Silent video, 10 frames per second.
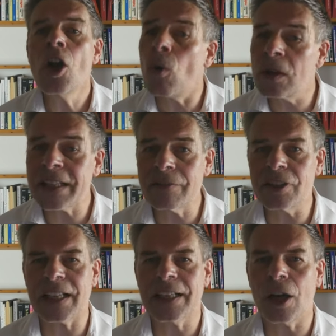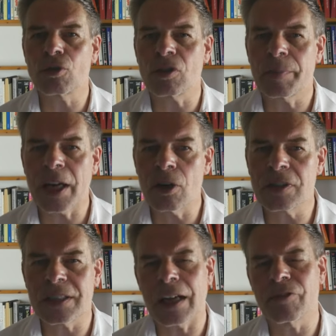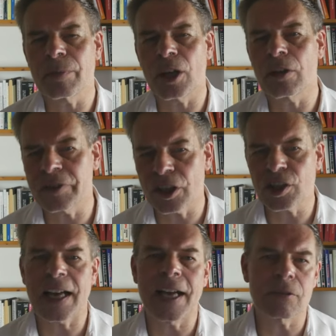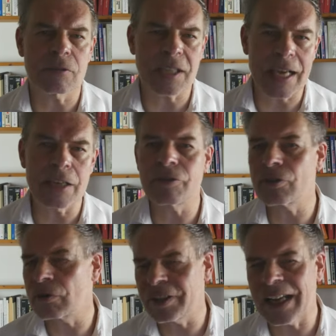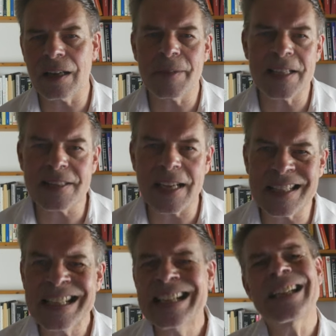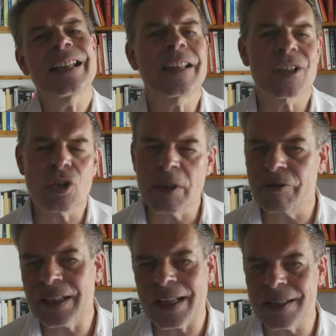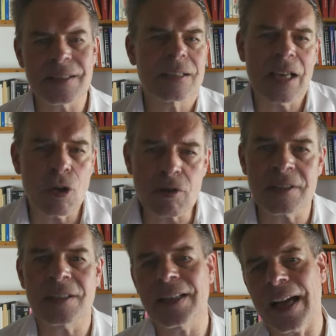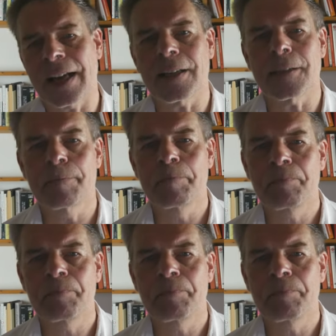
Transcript: Und dann wird ein Auto gebaut. Dafür brauchen wir Stahl und Reifen und viel Arbeitszeit. In der Summe vielleicht 1000 Taler.